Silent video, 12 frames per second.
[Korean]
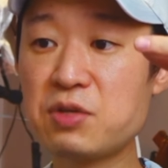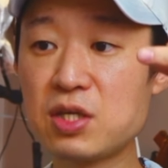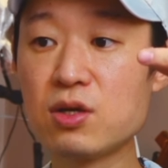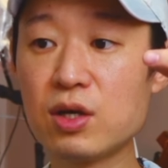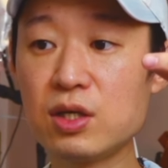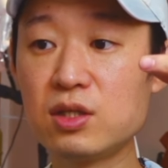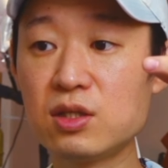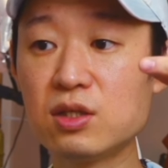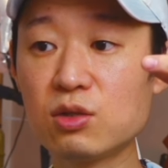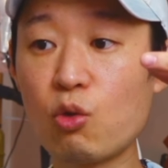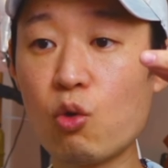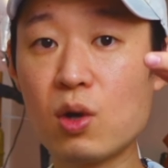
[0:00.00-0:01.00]

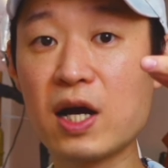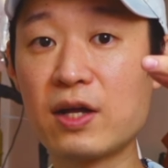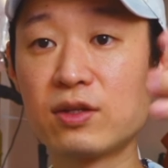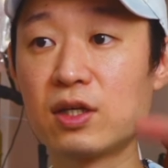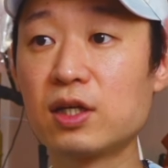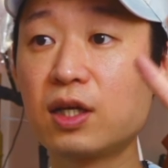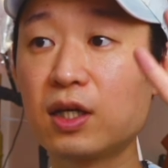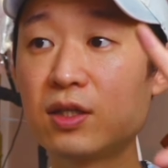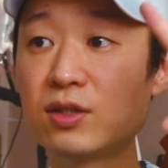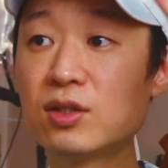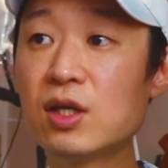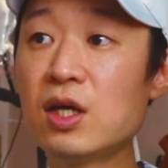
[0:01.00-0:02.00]
비어있는 공간
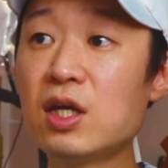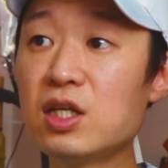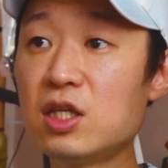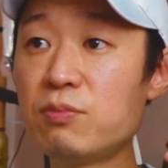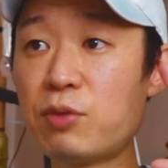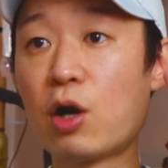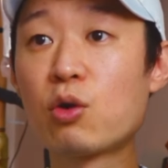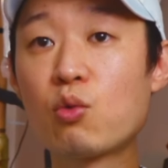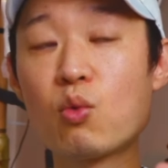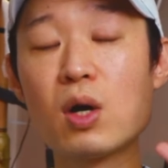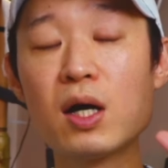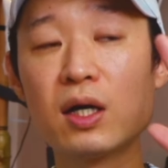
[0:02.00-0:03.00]
그러니까는 이
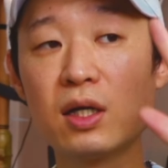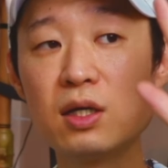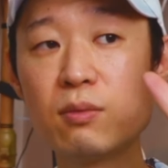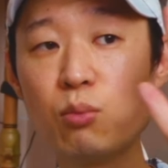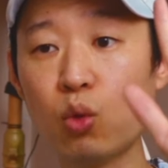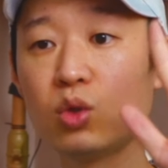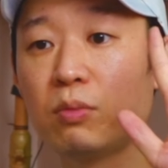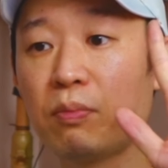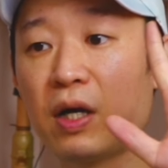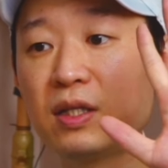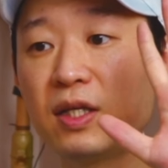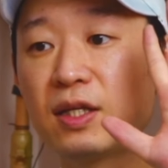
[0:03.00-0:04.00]
벽과
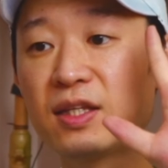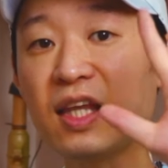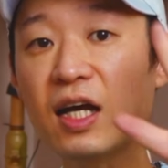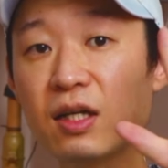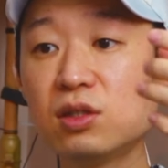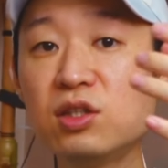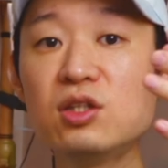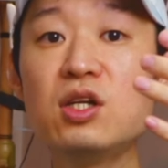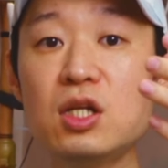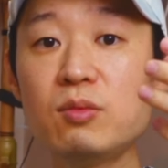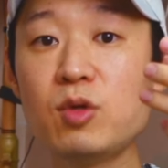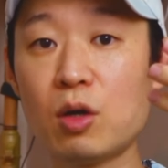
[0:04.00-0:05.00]
보드판이 딱 흔들림이